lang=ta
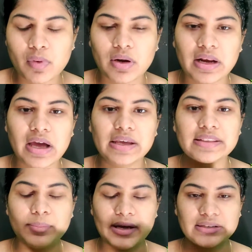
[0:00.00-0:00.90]
போடலாம்
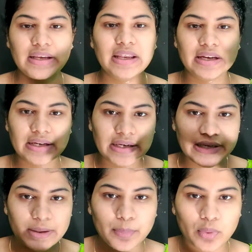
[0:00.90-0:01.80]
இந்த மாதிரி என்னெல்லாம்
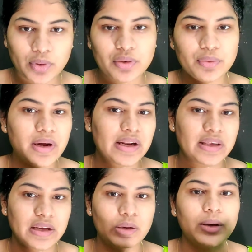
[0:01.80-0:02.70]
நீங்கள் போடணும்னு
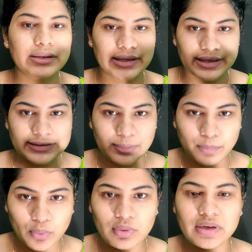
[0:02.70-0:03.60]
நினைக்கிறீங்களோ அது எல்லாத்தையும்
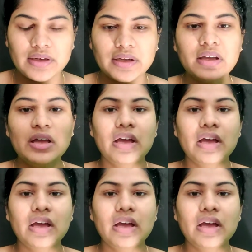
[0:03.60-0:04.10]
போட்டுட்டு